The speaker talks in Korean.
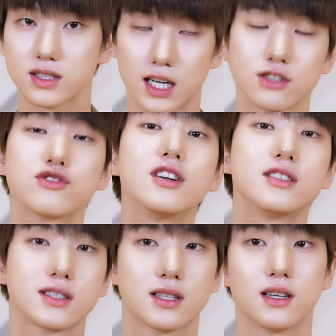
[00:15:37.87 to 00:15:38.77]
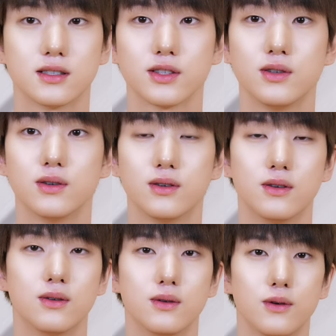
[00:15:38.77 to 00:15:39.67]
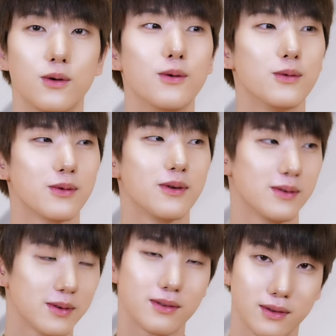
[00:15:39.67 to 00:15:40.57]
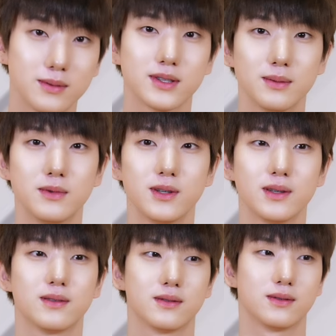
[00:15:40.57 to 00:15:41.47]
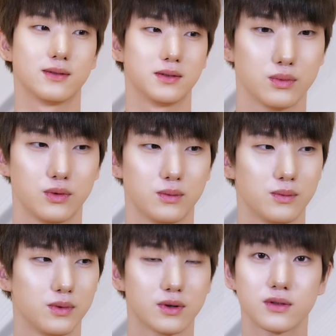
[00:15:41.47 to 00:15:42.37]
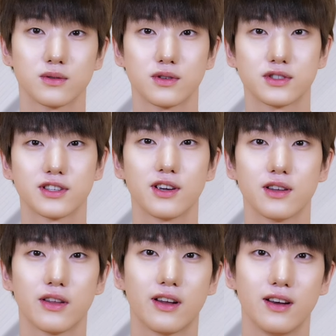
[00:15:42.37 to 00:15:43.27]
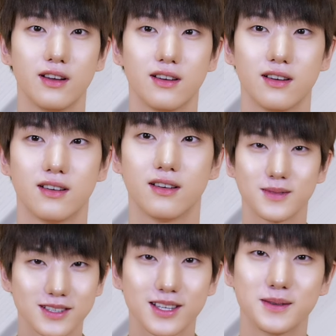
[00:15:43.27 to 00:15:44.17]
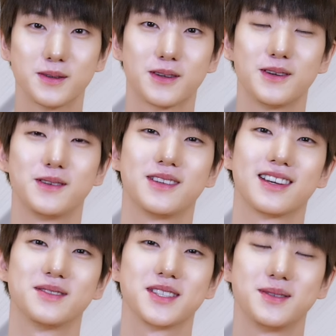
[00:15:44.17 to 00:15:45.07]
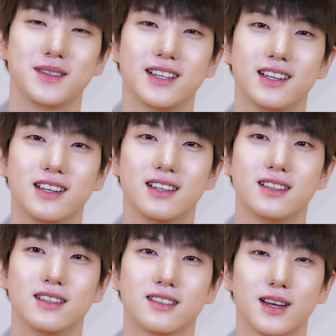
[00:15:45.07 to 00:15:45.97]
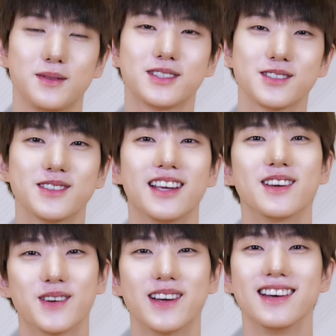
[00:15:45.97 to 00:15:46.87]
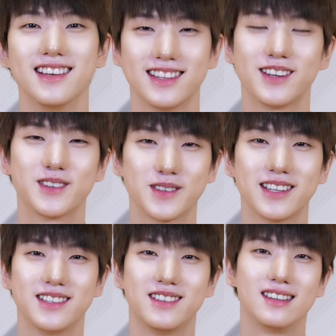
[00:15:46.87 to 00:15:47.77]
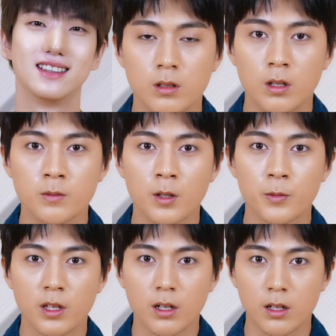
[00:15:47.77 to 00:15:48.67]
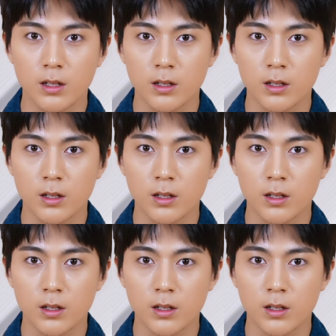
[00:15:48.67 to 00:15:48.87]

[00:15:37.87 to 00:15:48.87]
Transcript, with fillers: 자주 가는 식당에서 오 감사합니다 뭐 뭐라도 더 시켜야 되나? 맛있게 먹게요. 네, 감사합니다. 다음에 친구 데리고 데리고 올게요. 감사합니다.